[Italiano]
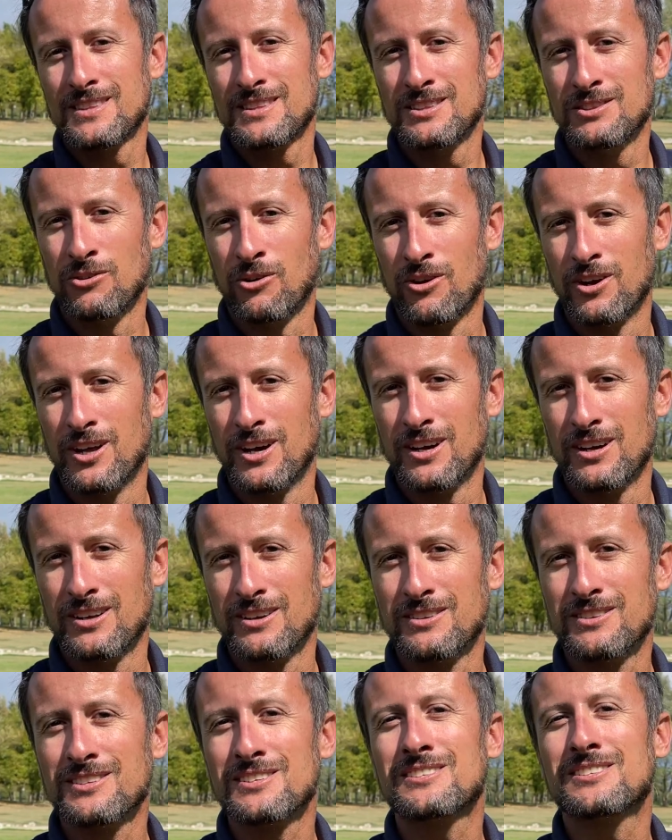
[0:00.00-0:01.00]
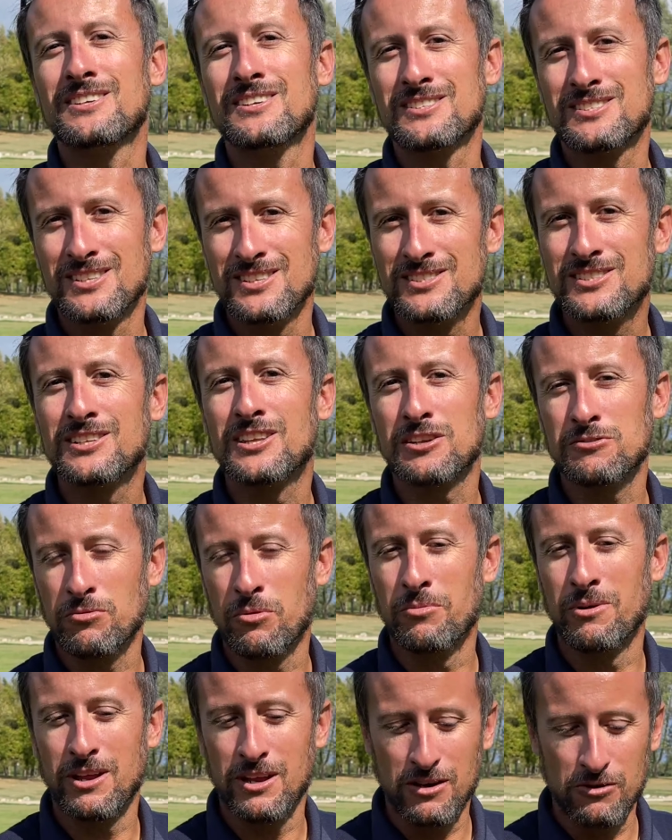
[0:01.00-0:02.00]
si trasforma invece si
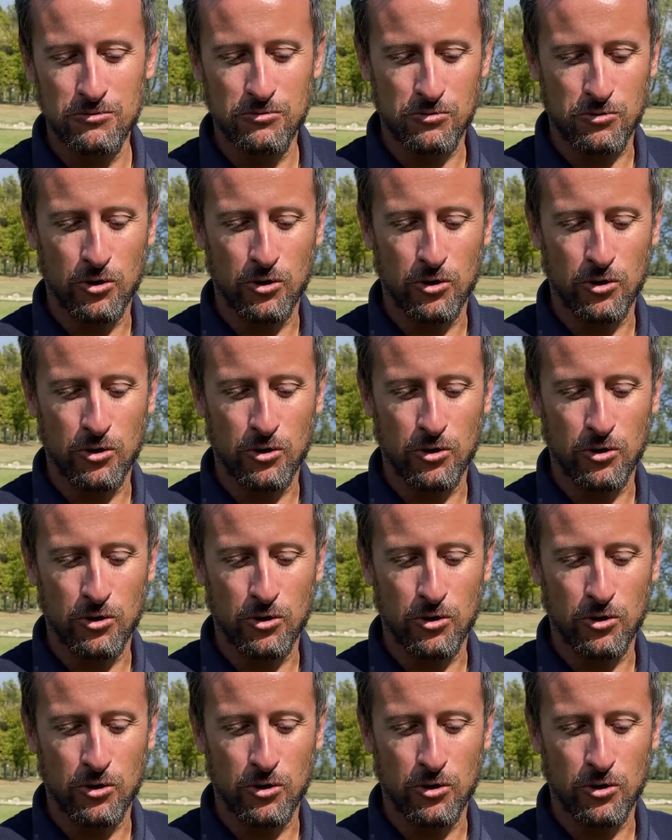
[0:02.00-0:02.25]
trasforma in... in... un